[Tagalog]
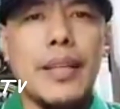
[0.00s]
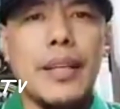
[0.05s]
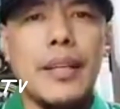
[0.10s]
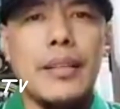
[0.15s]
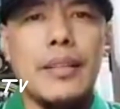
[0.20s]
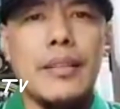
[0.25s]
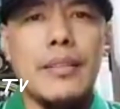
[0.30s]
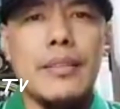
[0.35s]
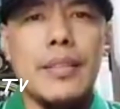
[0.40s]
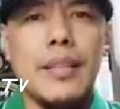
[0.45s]

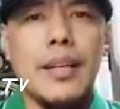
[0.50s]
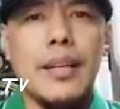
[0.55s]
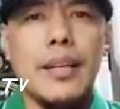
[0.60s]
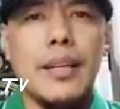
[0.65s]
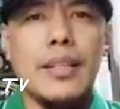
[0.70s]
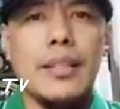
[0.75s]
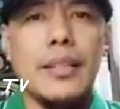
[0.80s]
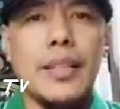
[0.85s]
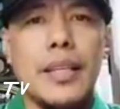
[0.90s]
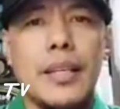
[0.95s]
din sa uh,
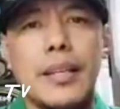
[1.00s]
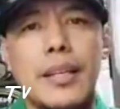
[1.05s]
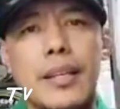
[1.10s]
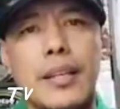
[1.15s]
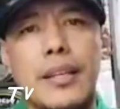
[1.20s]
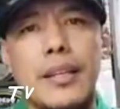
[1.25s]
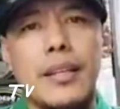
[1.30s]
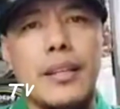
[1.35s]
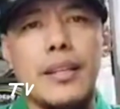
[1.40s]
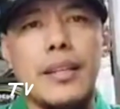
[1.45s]
hindi
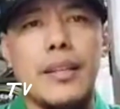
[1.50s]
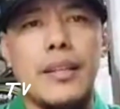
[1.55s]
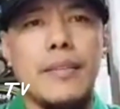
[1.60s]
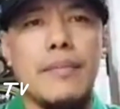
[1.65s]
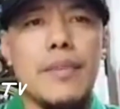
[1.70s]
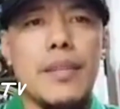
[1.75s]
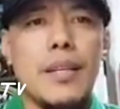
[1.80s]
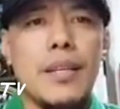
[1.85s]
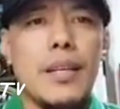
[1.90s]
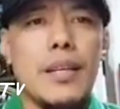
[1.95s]

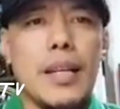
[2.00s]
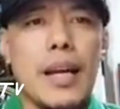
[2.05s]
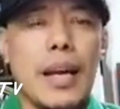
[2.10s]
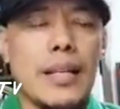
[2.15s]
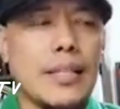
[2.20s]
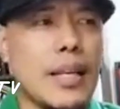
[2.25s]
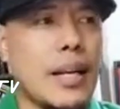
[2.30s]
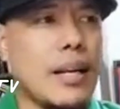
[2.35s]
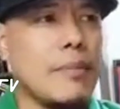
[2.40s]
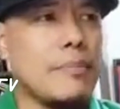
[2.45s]

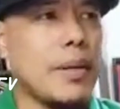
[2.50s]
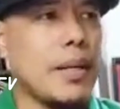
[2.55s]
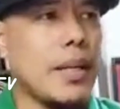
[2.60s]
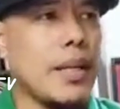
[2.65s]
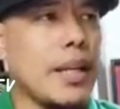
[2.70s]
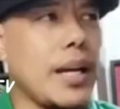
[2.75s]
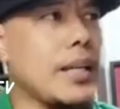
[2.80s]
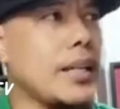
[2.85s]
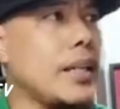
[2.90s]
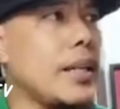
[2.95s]
inaasahang
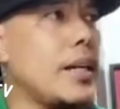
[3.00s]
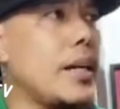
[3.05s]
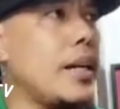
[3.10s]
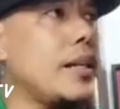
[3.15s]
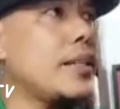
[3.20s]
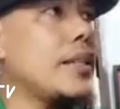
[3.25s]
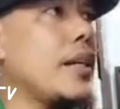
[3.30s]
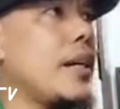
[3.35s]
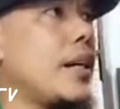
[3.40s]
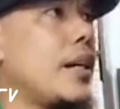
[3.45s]
pangyayari
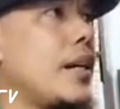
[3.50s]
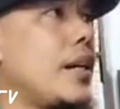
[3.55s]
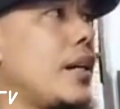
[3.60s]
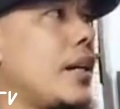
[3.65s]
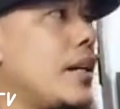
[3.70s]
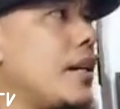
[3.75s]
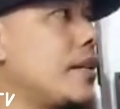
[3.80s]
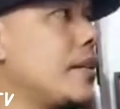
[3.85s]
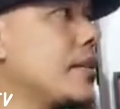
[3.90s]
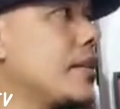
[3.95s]
ay
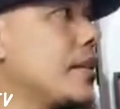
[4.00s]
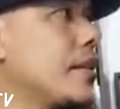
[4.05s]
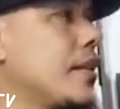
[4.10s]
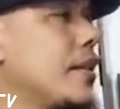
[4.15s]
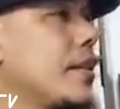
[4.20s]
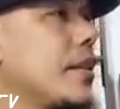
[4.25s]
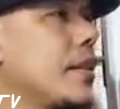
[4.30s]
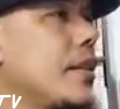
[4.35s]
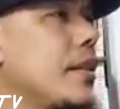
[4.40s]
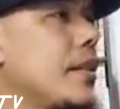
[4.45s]
uh,
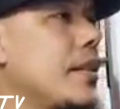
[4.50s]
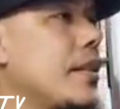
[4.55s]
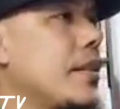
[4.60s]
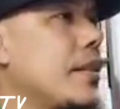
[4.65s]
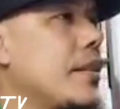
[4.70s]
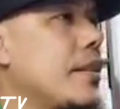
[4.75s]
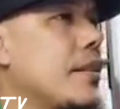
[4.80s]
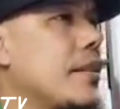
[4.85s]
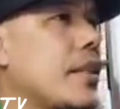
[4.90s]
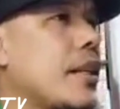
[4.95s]

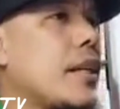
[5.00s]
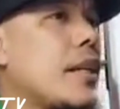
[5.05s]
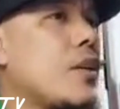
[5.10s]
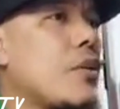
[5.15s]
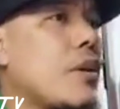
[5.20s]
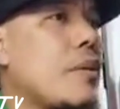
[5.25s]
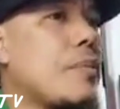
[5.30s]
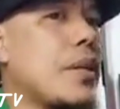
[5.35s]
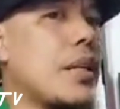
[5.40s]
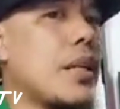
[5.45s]

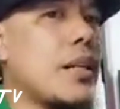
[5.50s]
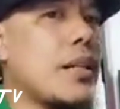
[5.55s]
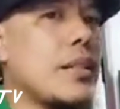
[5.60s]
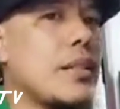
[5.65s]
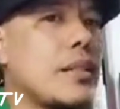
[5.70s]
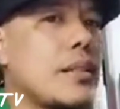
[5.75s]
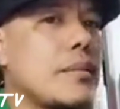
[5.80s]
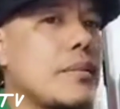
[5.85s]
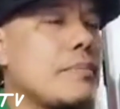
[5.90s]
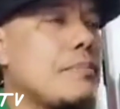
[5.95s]
nagkaroon kami ng
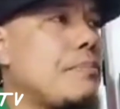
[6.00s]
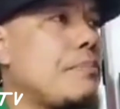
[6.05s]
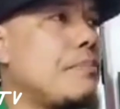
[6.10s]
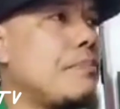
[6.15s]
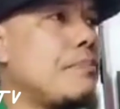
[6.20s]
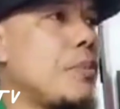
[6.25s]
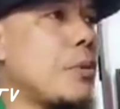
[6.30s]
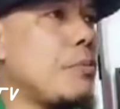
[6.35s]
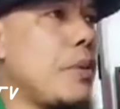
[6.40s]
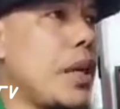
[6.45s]

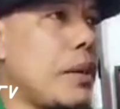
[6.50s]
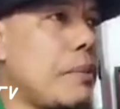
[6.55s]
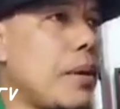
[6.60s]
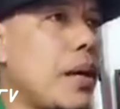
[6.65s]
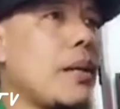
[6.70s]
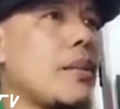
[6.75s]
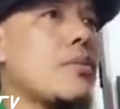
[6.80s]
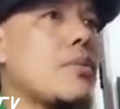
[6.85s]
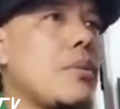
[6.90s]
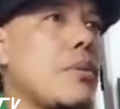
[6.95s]

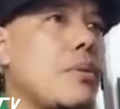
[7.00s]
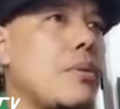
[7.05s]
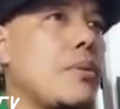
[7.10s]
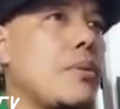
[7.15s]
problema. So,